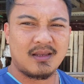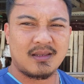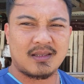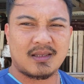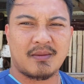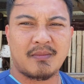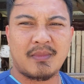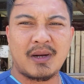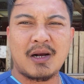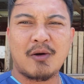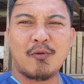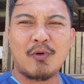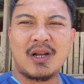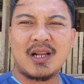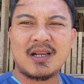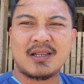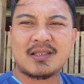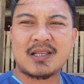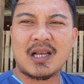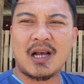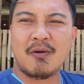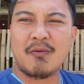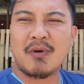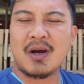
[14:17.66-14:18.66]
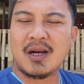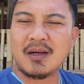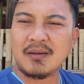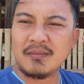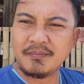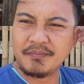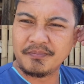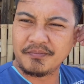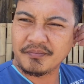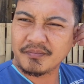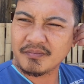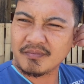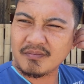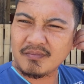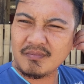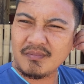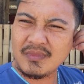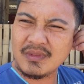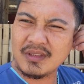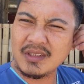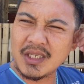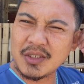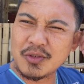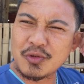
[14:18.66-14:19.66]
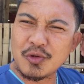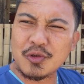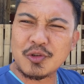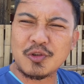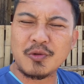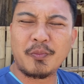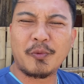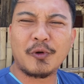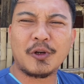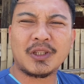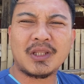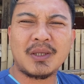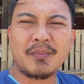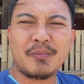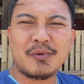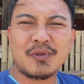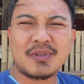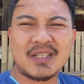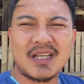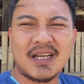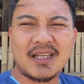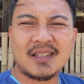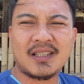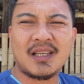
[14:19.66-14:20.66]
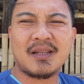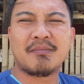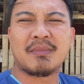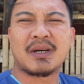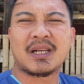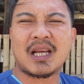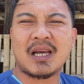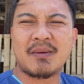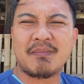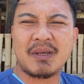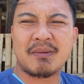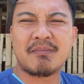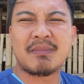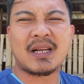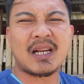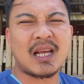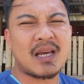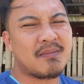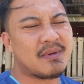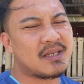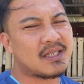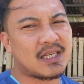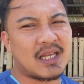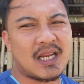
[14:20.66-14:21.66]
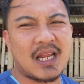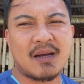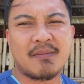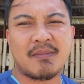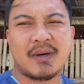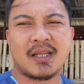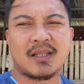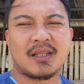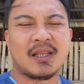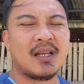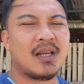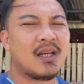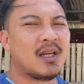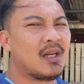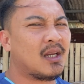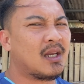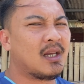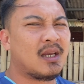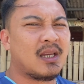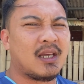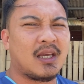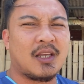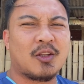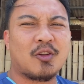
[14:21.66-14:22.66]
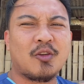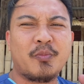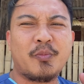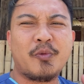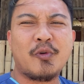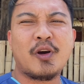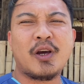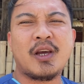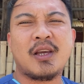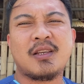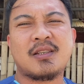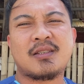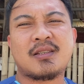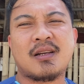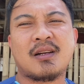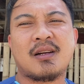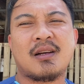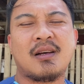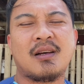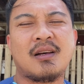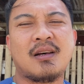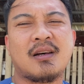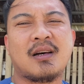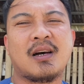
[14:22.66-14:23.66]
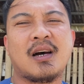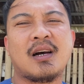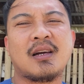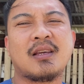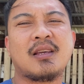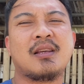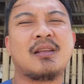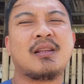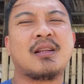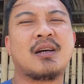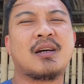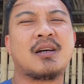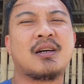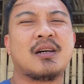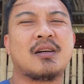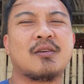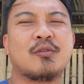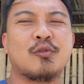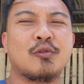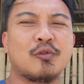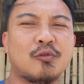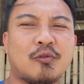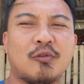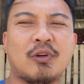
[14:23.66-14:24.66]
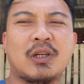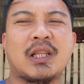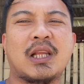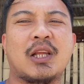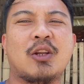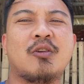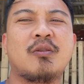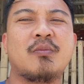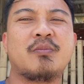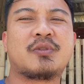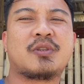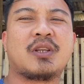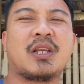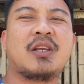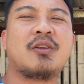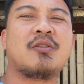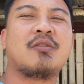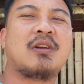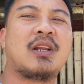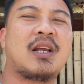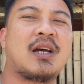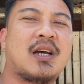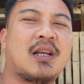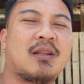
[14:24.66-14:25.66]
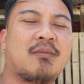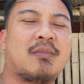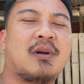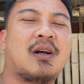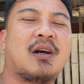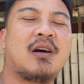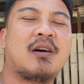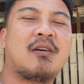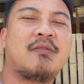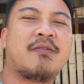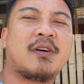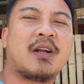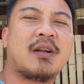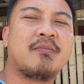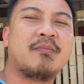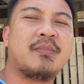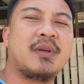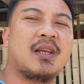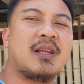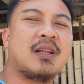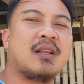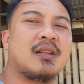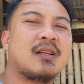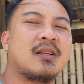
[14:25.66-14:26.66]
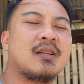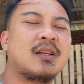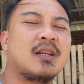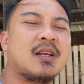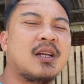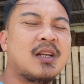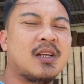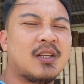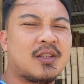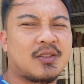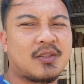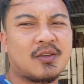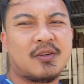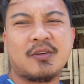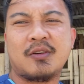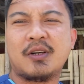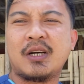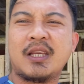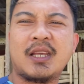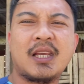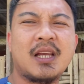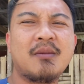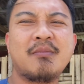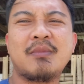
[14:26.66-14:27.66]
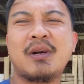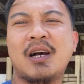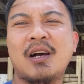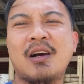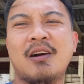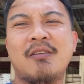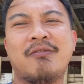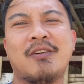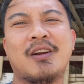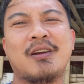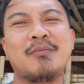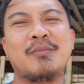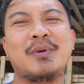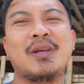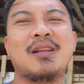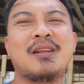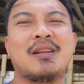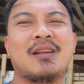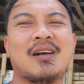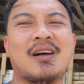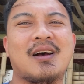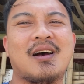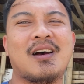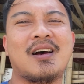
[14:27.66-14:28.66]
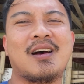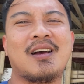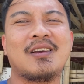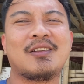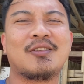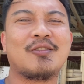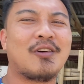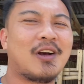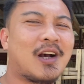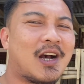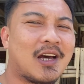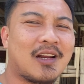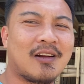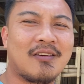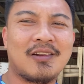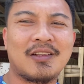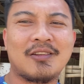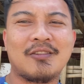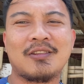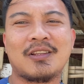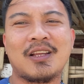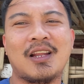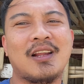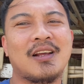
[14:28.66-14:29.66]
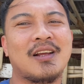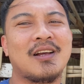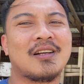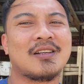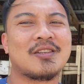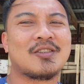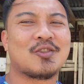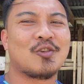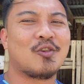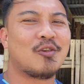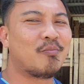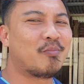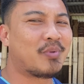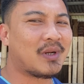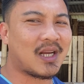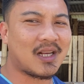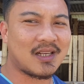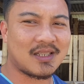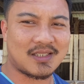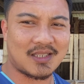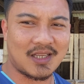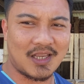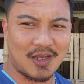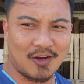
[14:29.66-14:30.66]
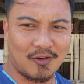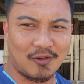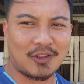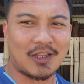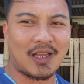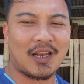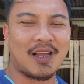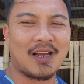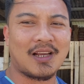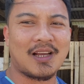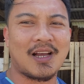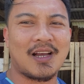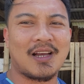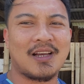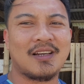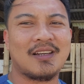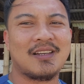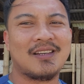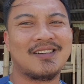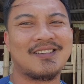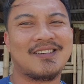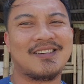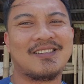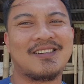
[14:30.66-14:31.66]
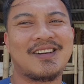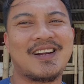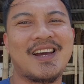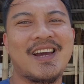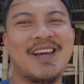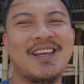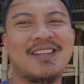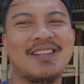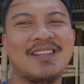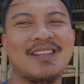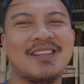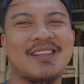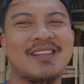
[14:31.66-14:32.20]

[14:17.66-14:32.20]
Sa mga walang sawang nagsusuporta po sa atin, maraming maraming salamat. Ito po ay isang uh, aking na utong na loob sa inyong lahat mga ka-farm bill. So ayan mga ka-farm bill, uh, itong araw na to talagang sobrang saya ko talaga. Alright?